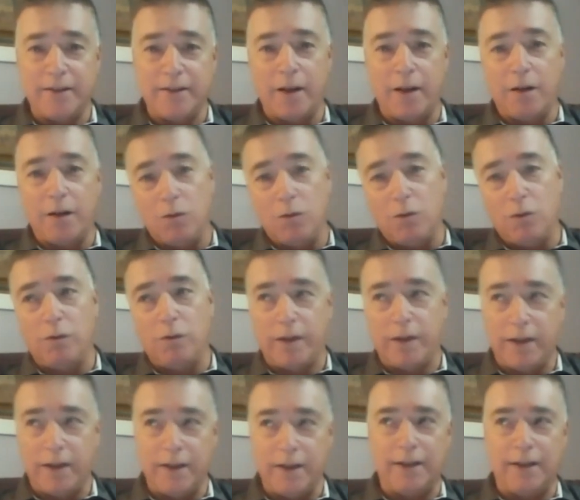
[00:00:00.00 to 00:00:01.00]
oh,
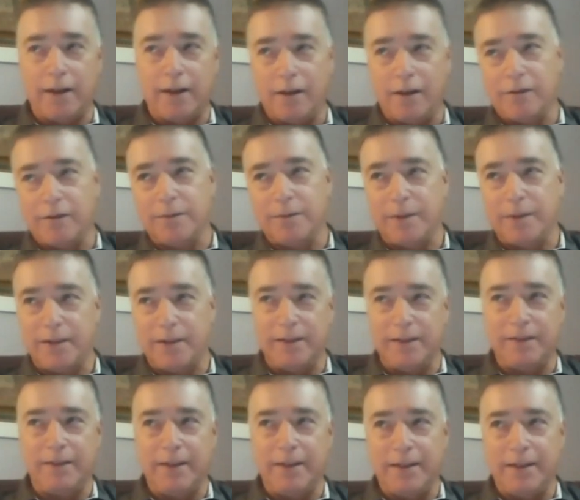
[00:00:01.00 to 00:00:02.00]
OK, d'accord, c'est parce
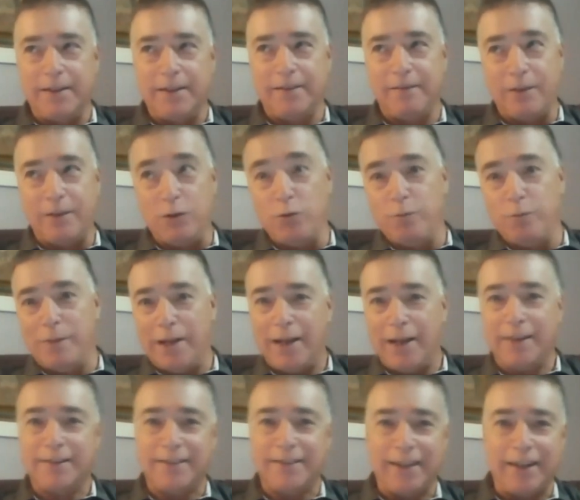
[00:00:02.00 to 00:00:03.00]
que ça fait 2000
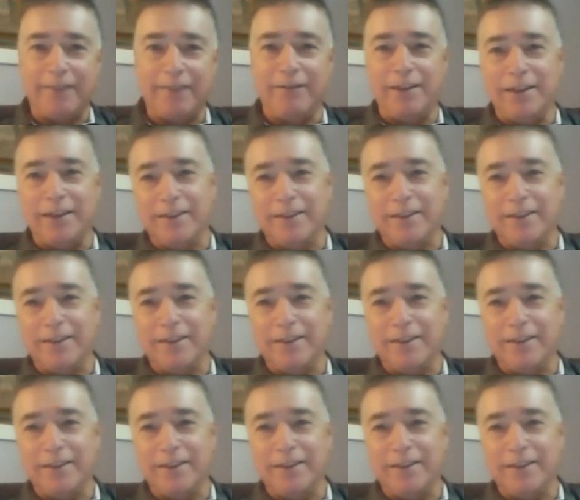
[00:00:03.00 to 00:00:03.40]
ans que c'est arrivé là.